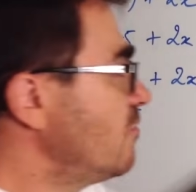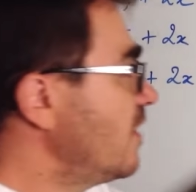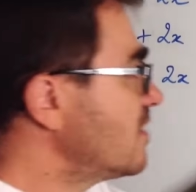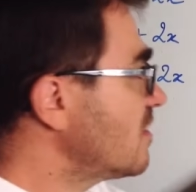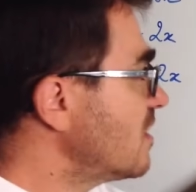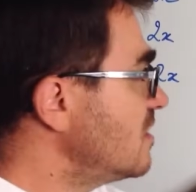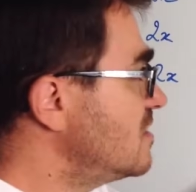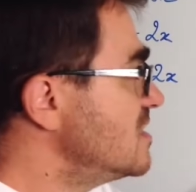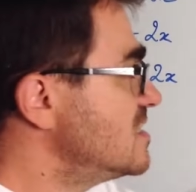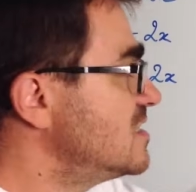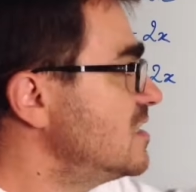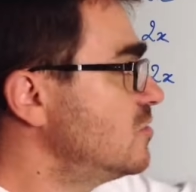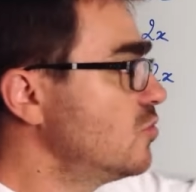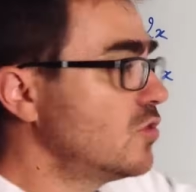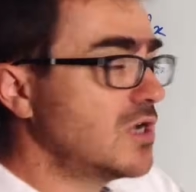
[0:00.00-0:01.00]
va traiter
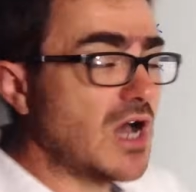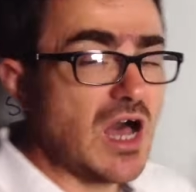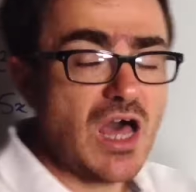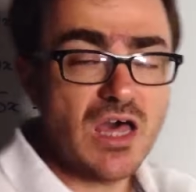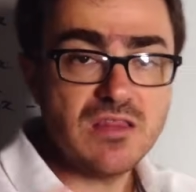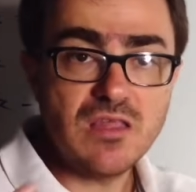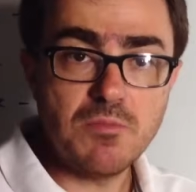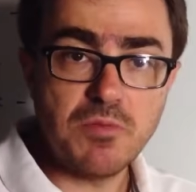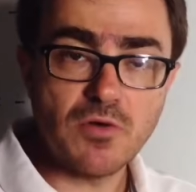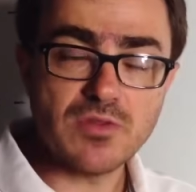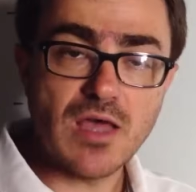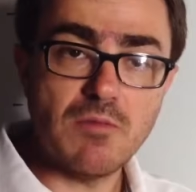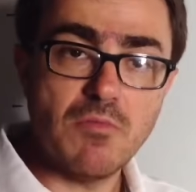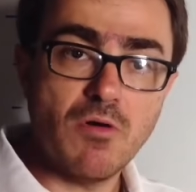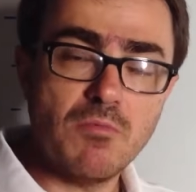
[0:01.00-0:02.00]
ces deux cas
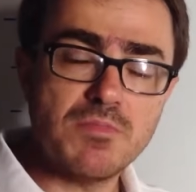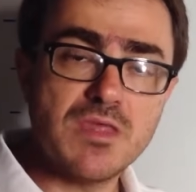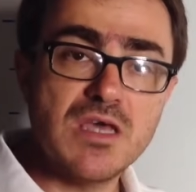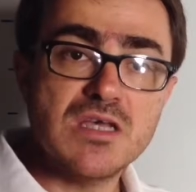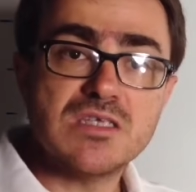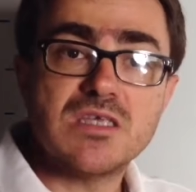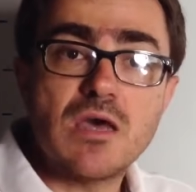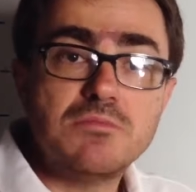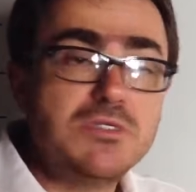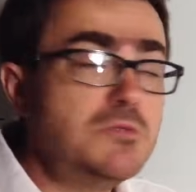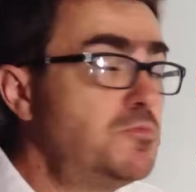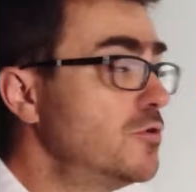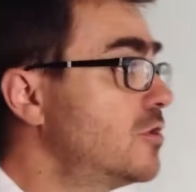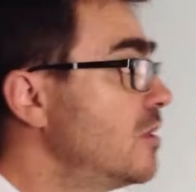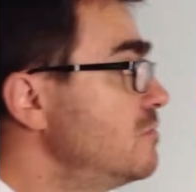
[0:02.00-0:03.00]
indépendamment, c'est un petit
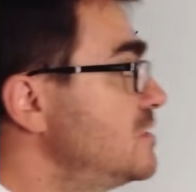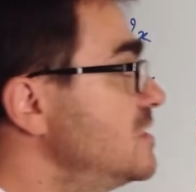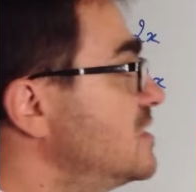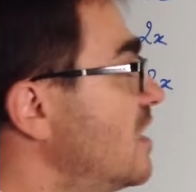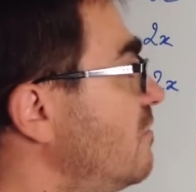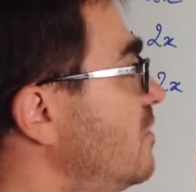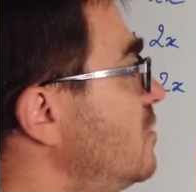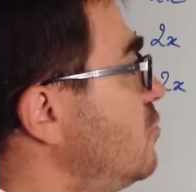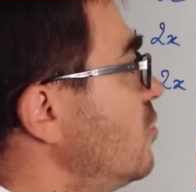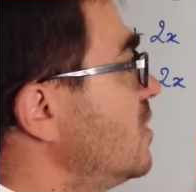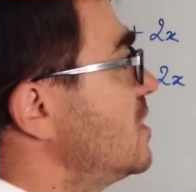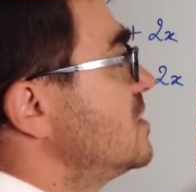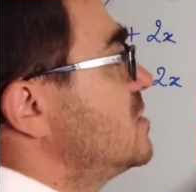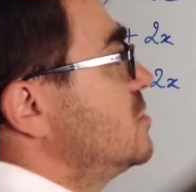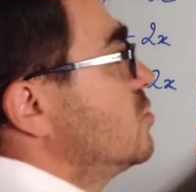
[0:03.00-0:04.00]
peu comme si tu avais deux
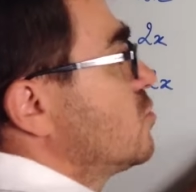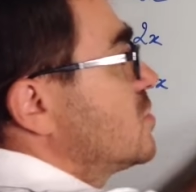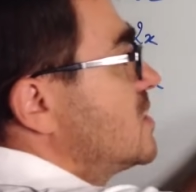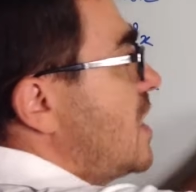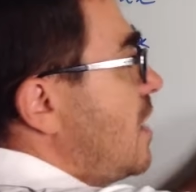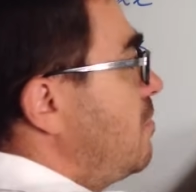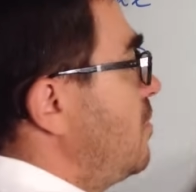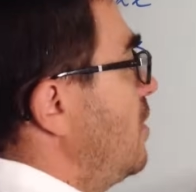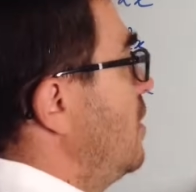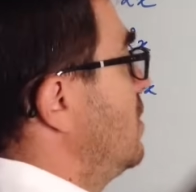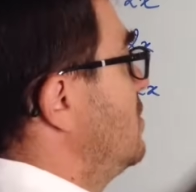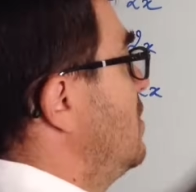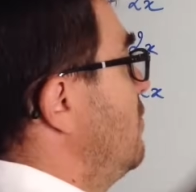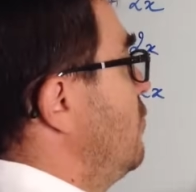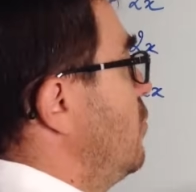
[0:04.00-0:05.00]
questions simples
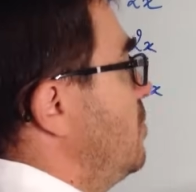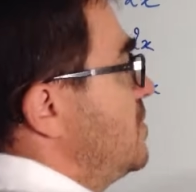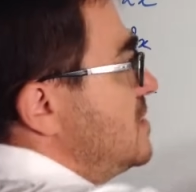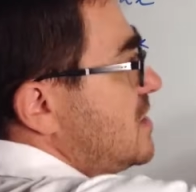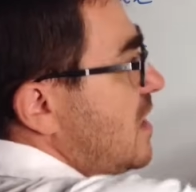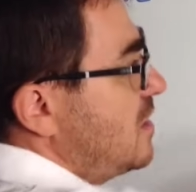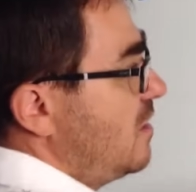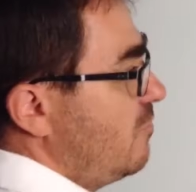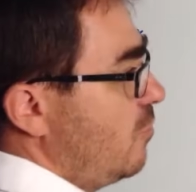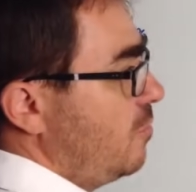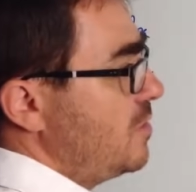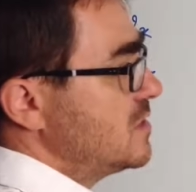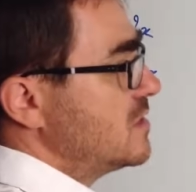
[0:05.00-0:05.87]
développer ça, développer